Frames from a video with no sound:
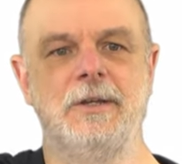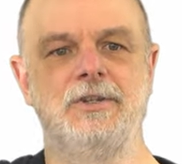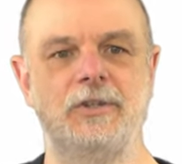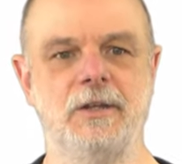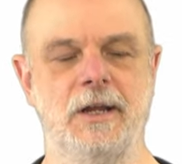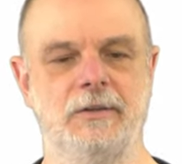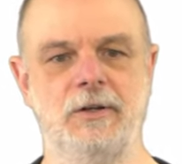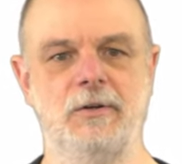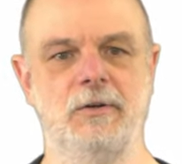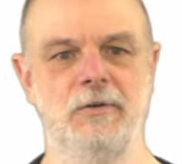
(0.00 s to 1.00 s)
1になって
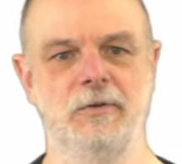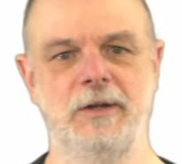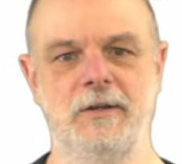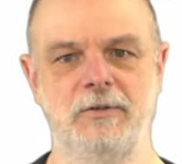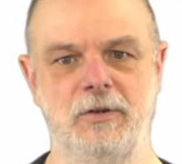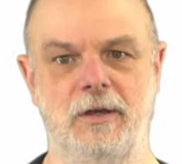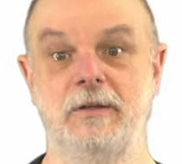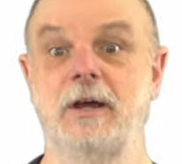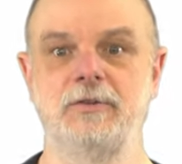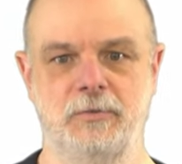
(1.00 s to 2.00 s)
いるので
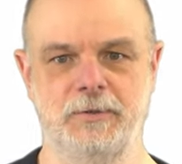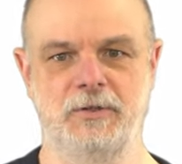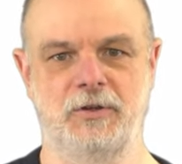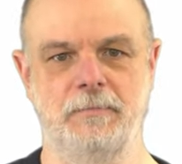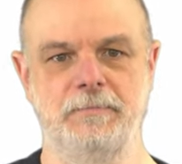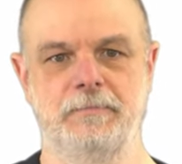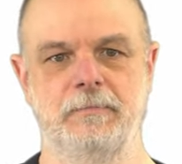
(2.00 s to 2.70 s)
大丈夫でしょ